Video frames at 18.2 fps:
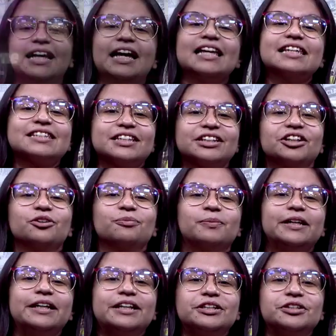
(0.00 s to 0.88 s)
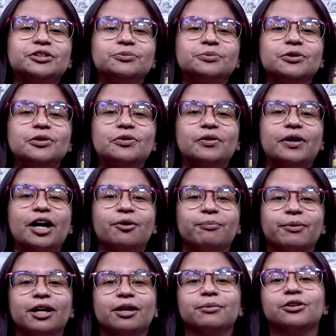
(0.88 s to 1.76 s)
Este Play tuvo lugar
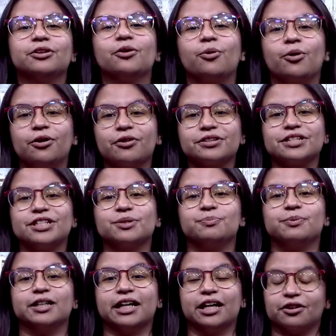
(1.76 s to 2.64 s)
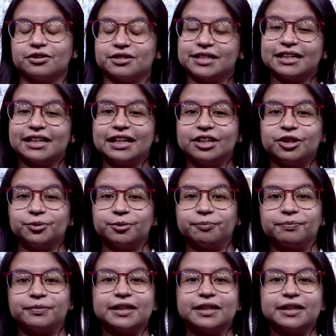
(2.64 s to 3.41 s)
para videojuegos inspirados en anime,